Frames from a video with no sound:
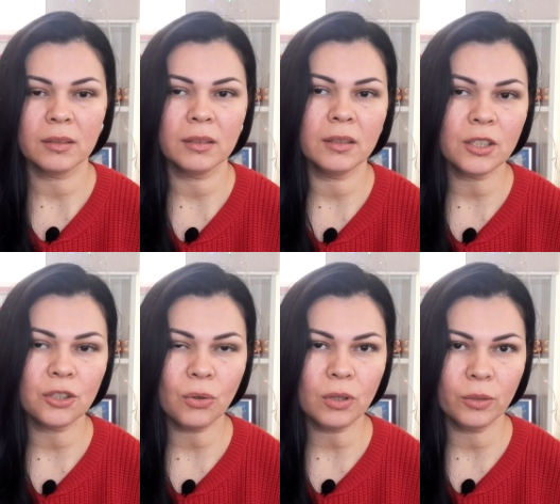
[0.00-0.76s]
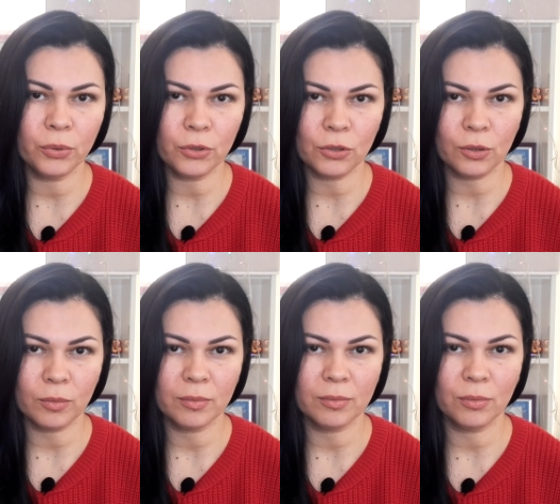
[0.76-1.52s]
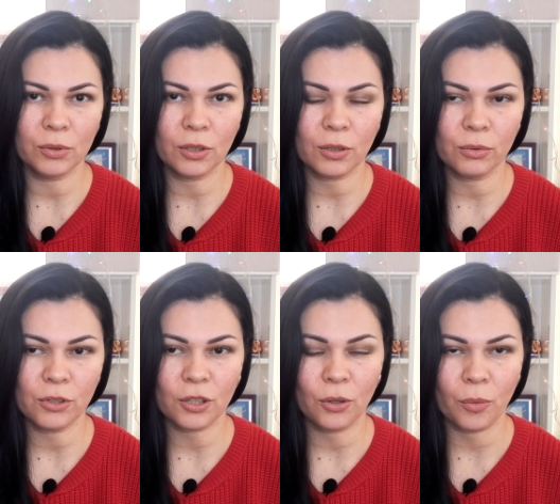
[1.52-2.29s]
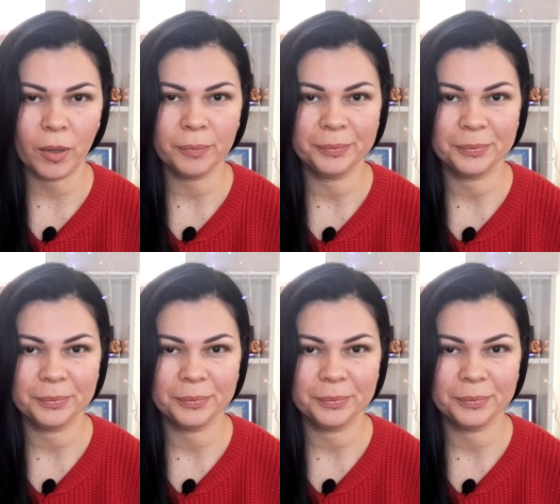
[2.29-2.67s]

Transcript: до школы пусть он будет лучше дома.